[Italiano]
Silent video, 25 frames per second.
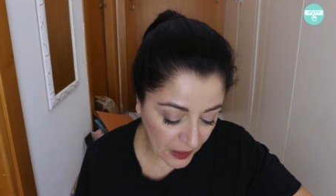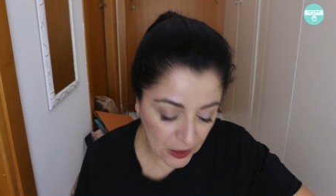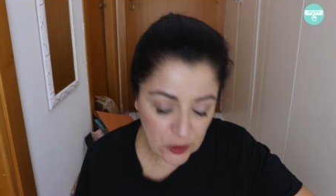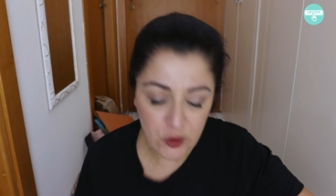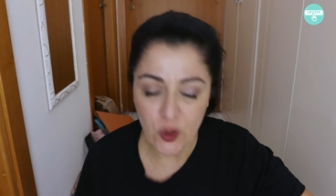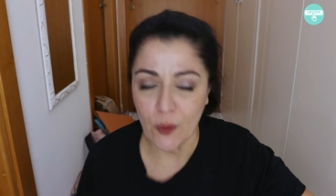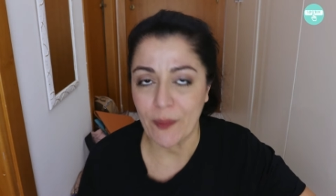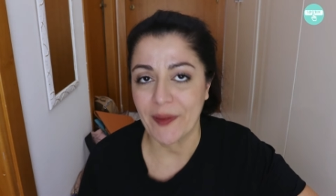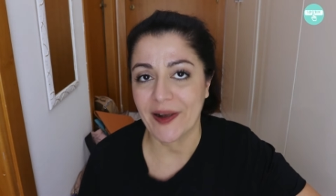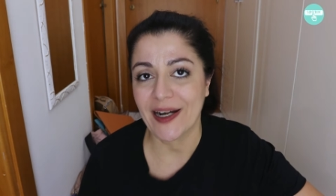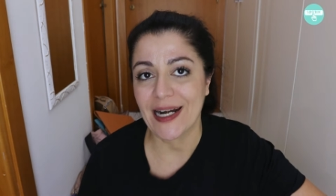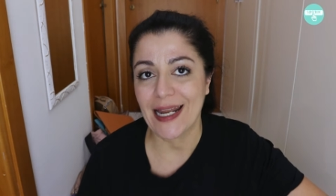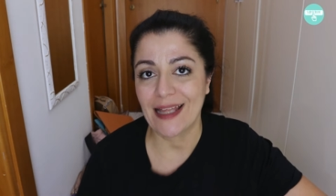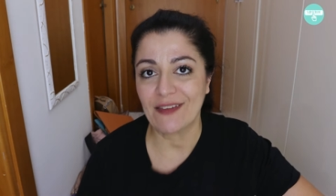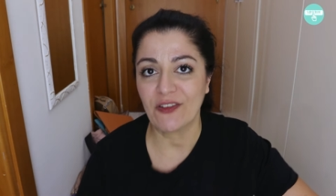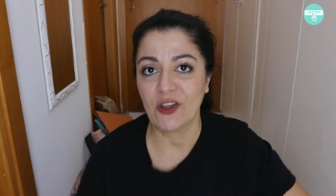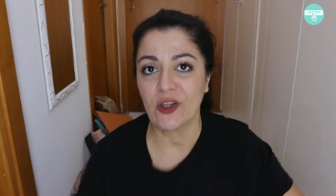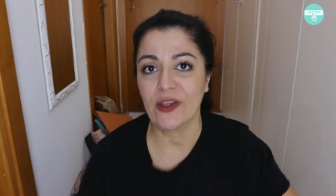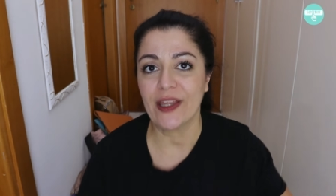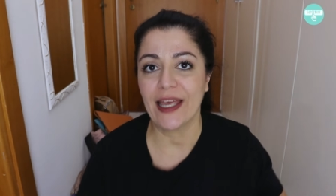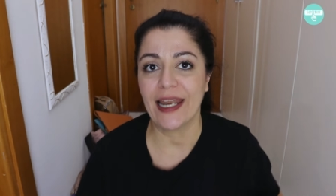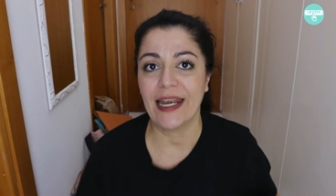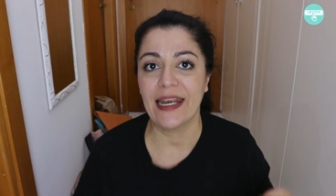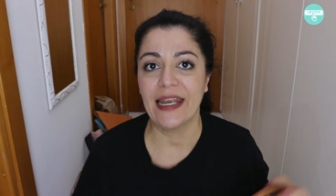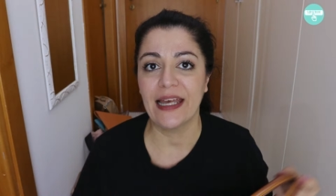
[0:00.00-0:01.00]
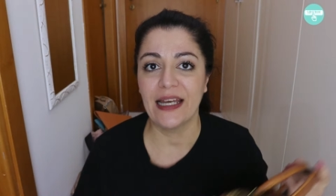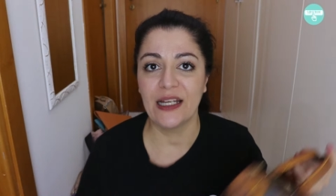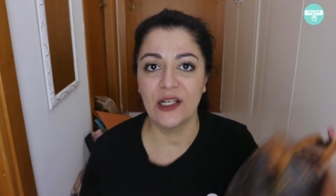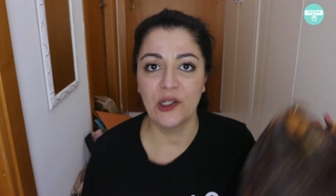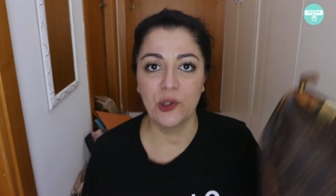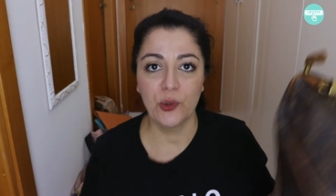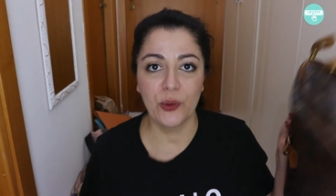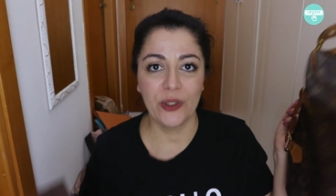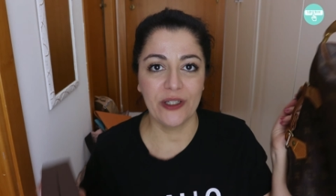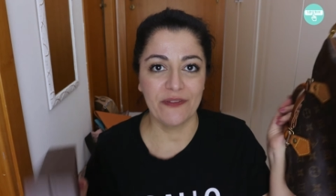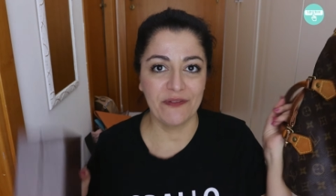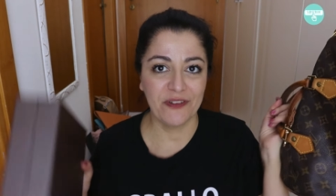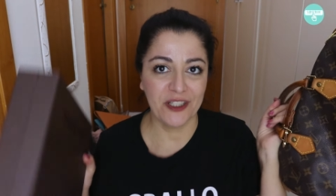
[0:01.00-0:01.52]
sto parlando del
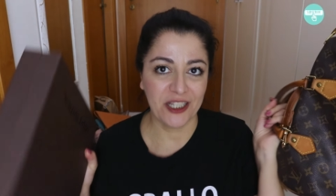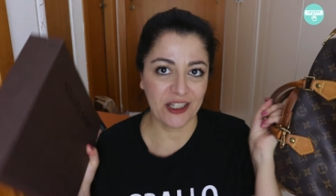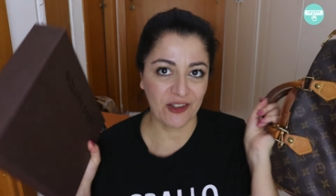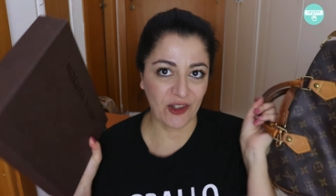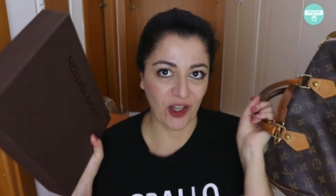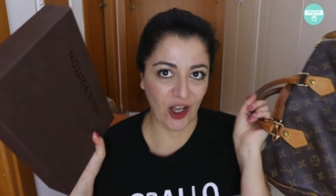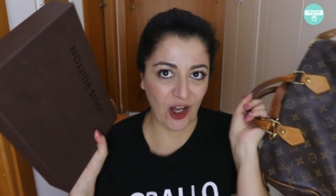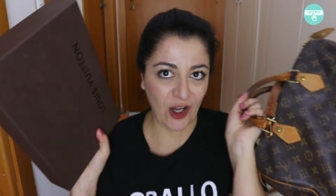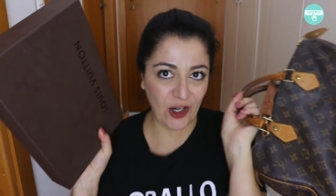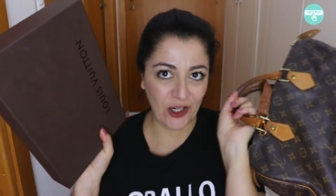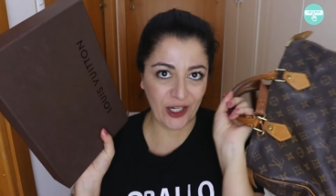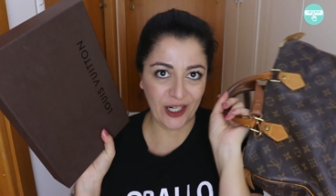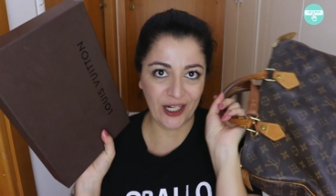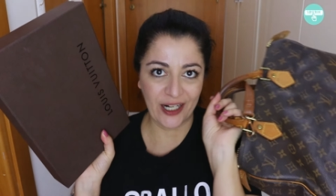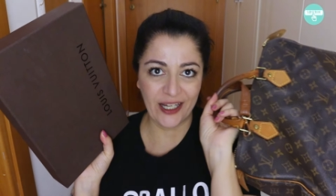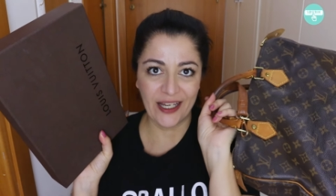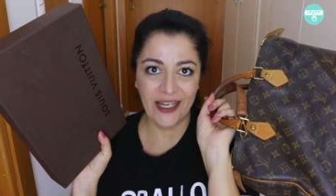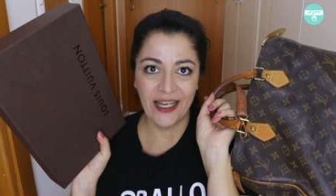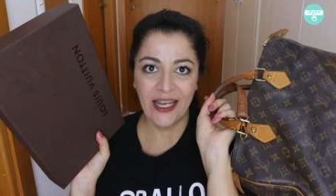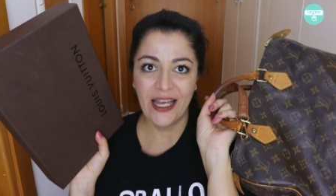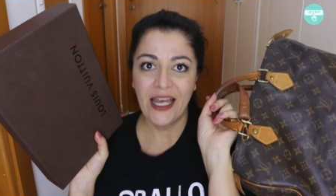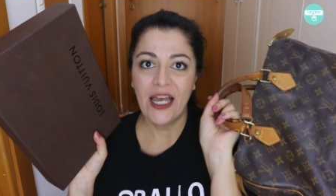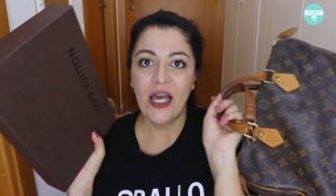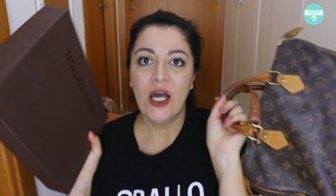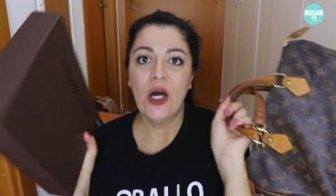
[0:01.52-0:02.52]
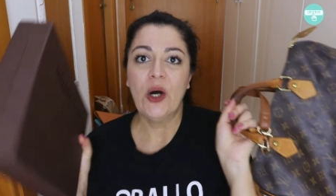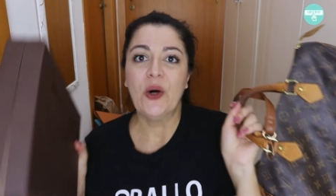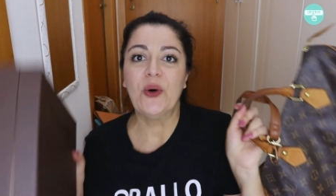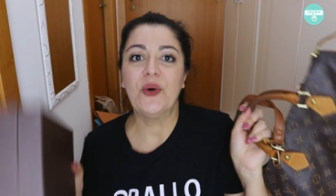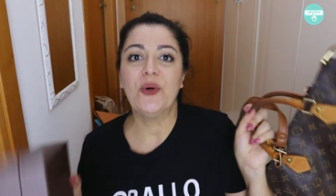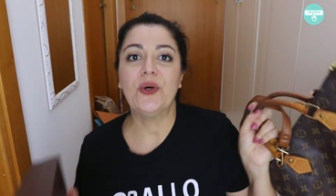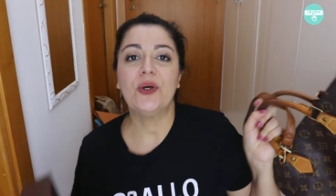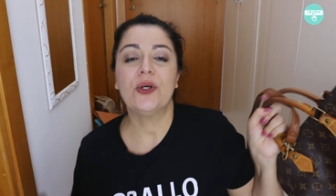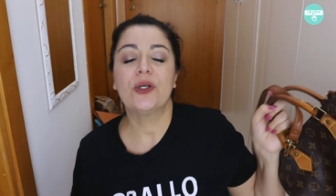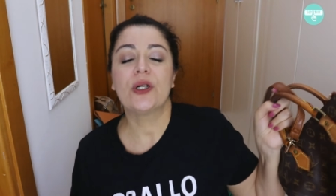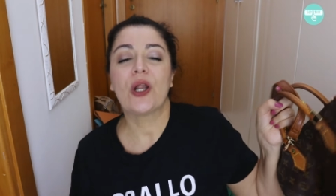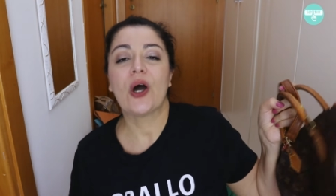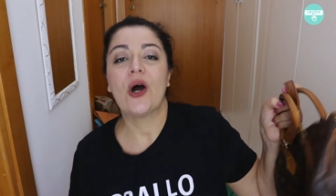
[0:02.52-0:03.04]
Louis Vuitton
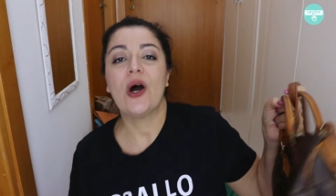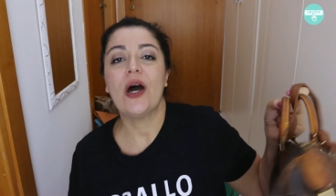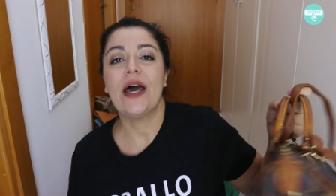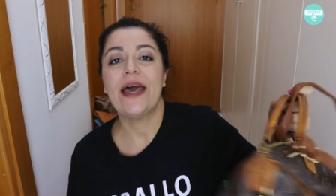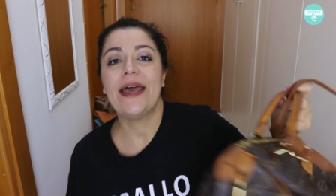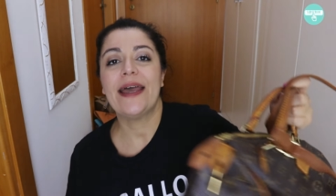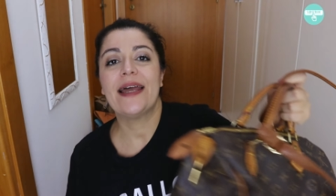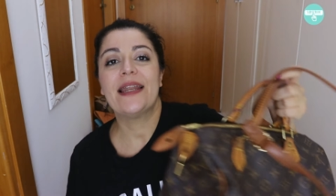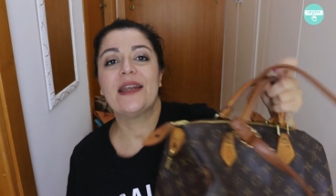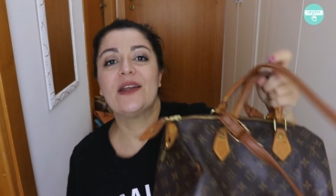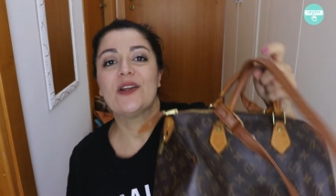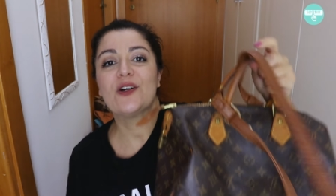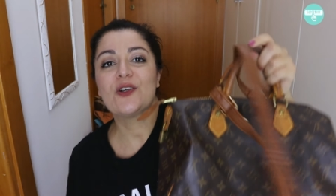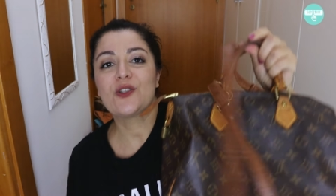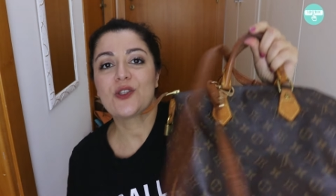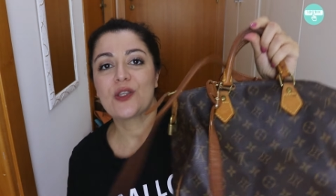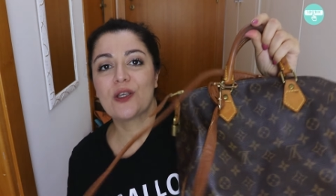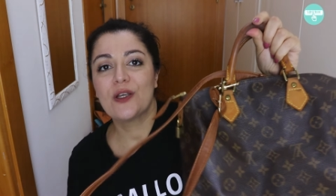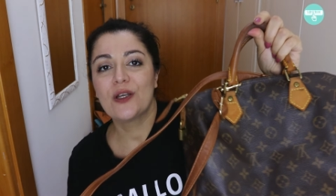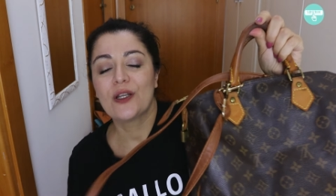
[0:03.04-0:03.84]
uno è lo,